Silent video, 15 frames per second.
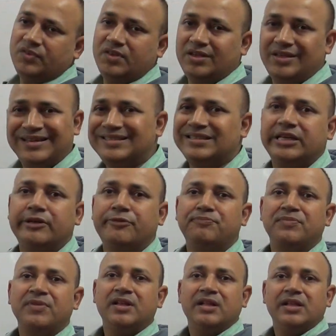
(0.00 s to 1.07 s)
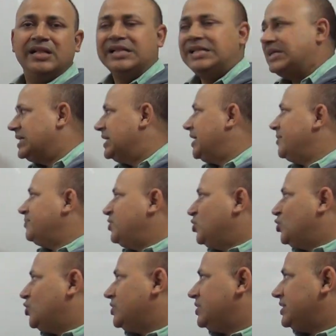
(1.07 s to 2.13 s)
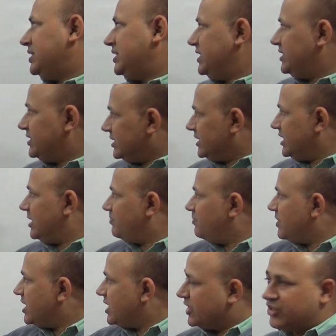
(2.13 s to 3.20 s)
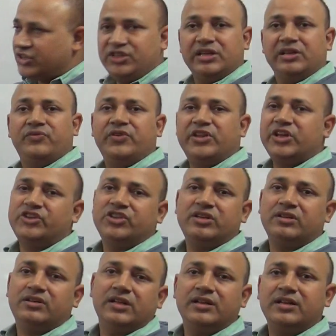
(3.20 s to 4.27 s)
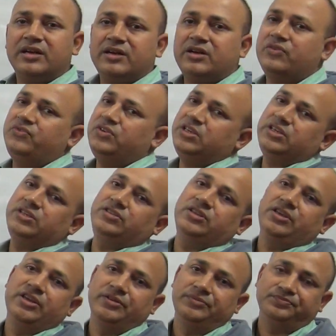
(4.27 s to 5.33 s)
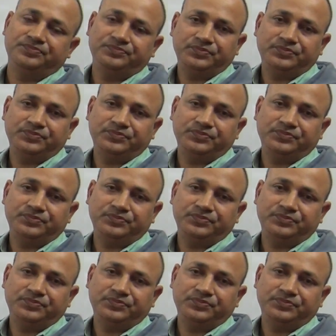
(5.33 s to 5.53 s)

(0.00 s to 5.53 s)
ठीक है ऐसा है अब देखो इसके पार्शियल फ्रैक्शन करना काफ़ी इजी है